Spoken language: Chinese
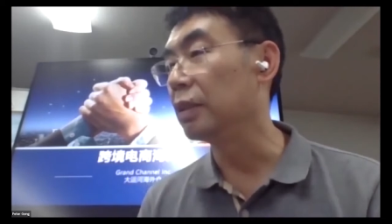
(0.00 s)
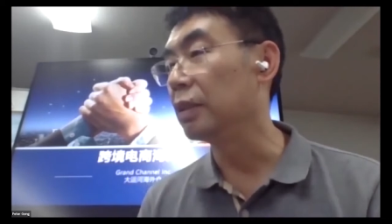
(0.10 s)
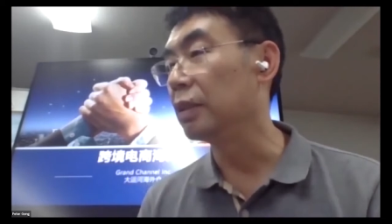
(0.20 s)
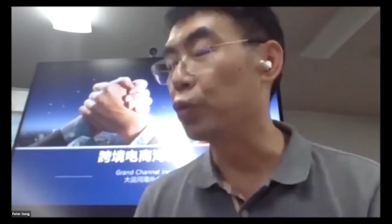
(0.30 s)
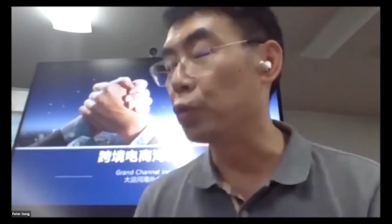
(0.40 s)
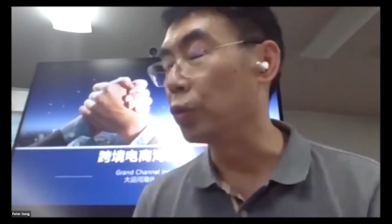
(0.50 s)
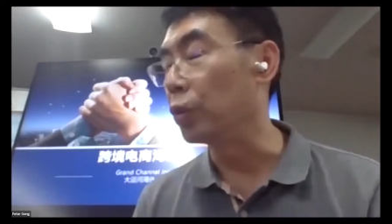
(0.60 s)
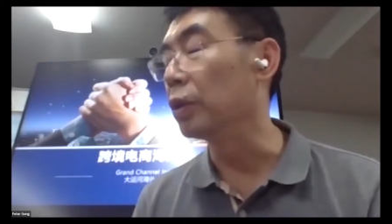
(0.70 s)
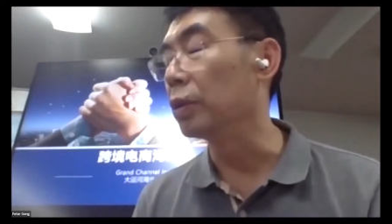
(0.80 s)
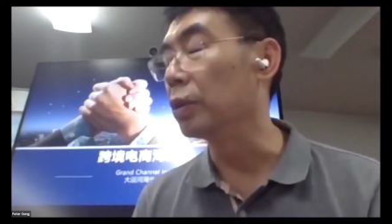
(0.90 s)
主
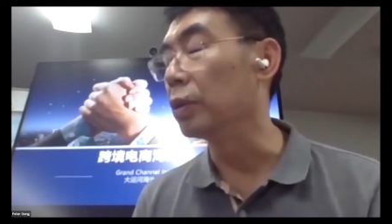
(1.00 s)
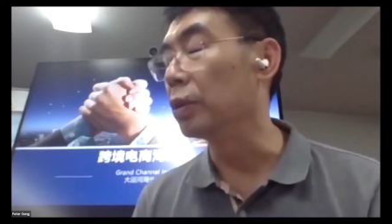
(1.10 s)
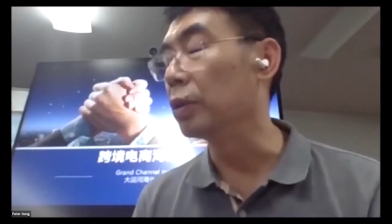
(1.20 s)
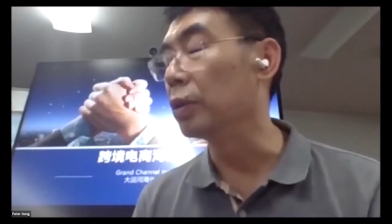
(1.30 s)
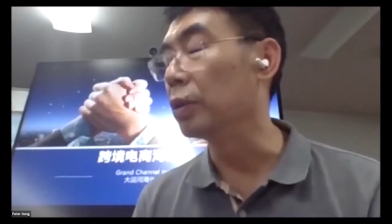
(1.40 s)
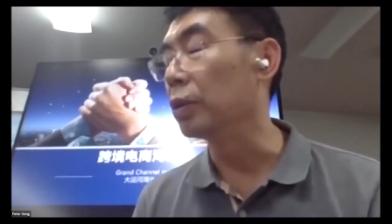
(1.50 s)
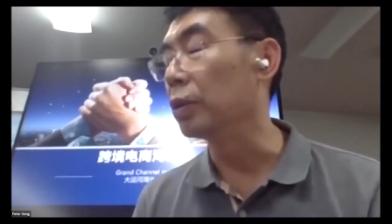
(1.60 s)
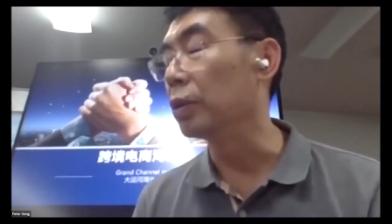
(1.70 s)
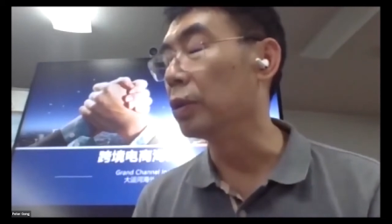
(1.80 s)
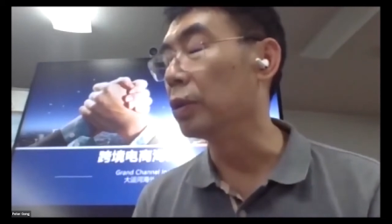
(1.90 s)
要业务
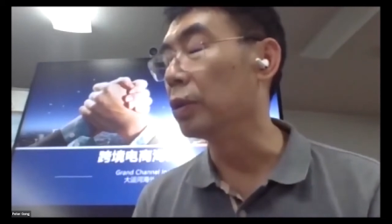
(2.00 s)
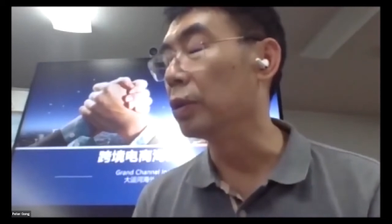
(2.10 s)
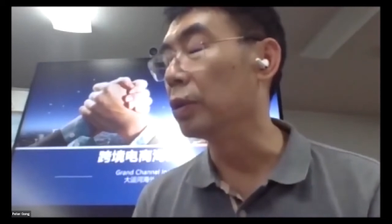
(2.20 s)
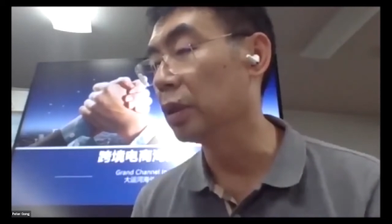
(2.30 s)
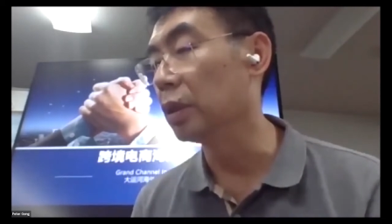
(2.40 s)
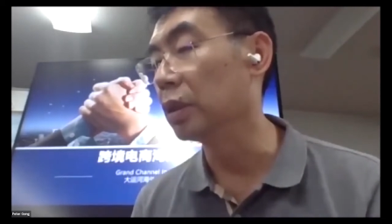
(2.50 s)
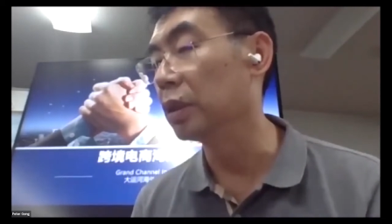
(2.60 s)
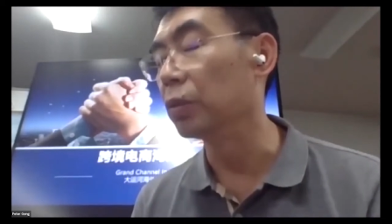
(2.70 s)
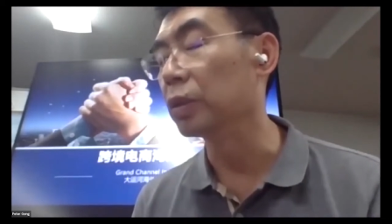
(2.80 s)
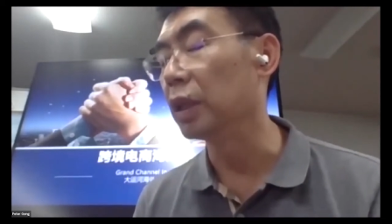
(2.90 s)
呃内容
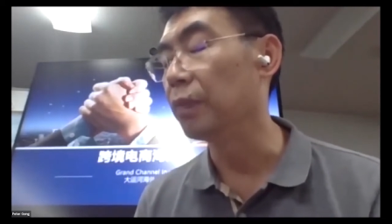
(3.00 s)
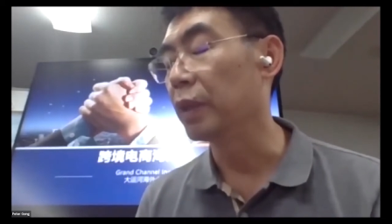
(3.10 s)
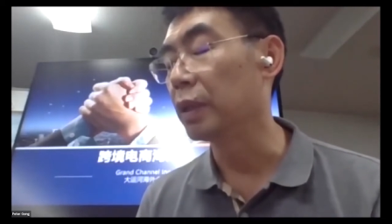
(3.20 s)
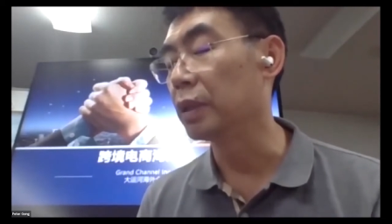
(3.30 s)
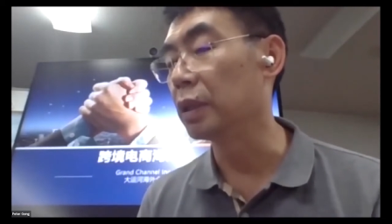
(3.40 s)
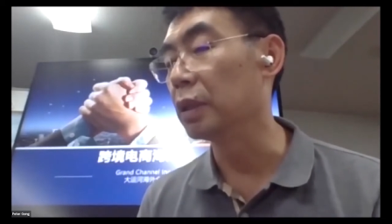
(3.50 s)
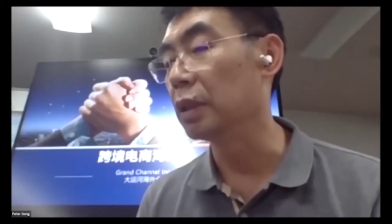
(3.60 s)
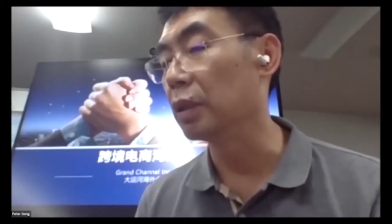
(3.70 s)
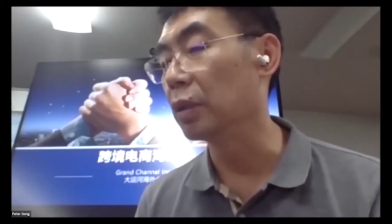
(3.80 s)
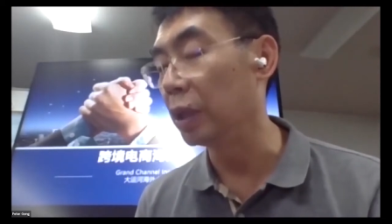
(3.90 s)
的这个
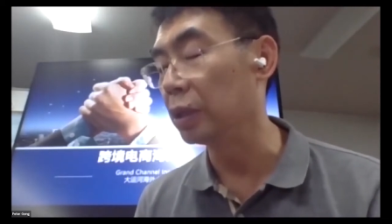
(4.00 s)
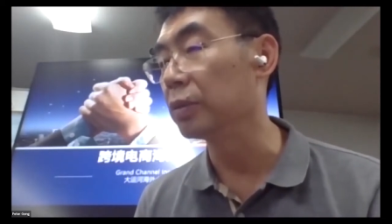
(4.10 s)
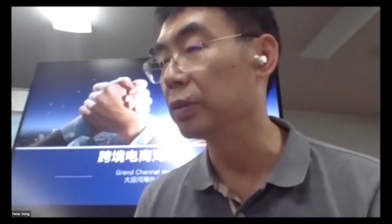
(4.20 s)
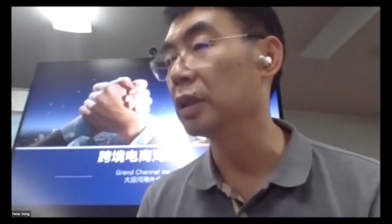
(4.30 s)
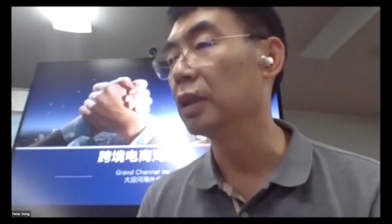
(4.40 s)
快递公司。